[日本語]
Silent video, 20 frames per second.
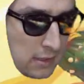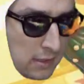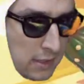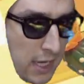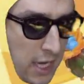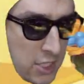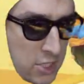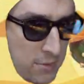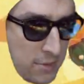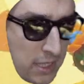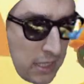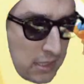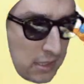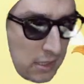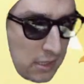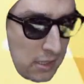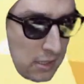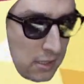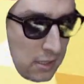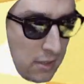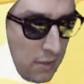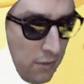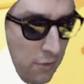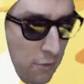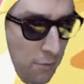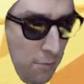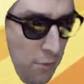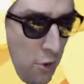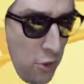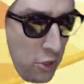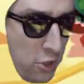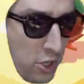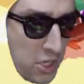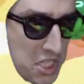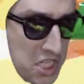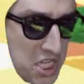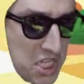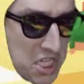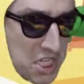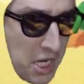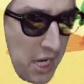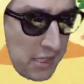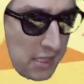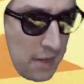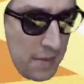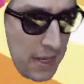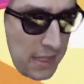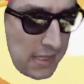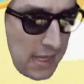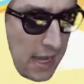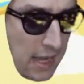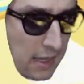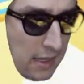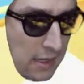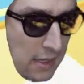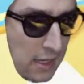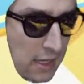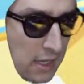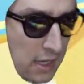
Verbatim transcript: 大丈夫です僕を信じてください皆さ